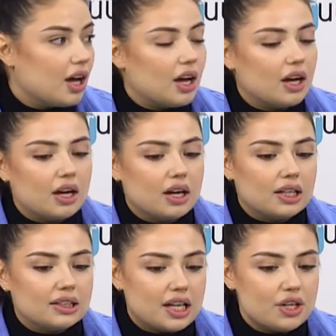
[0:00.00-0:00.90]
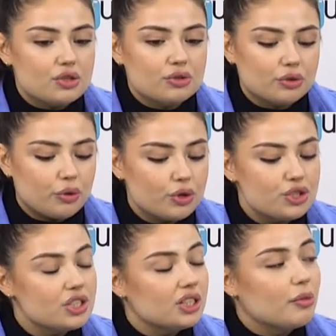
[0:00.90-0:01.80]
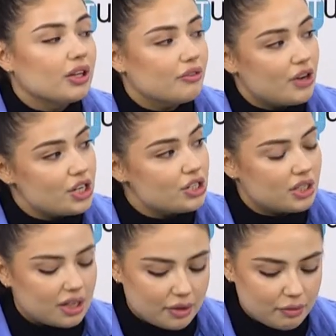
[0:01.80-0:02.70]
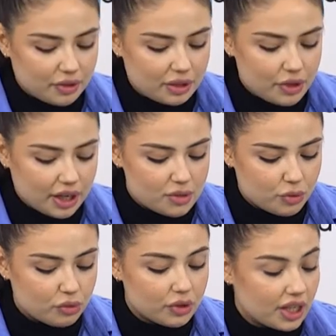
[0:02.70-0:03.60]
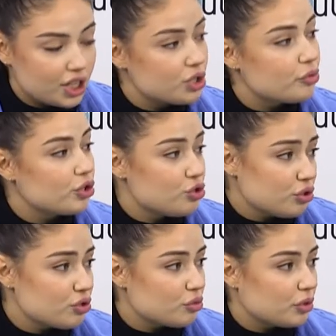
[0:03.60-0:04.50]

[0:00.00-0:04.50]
А, также очень немаловажно подбирать под макияж и прическу,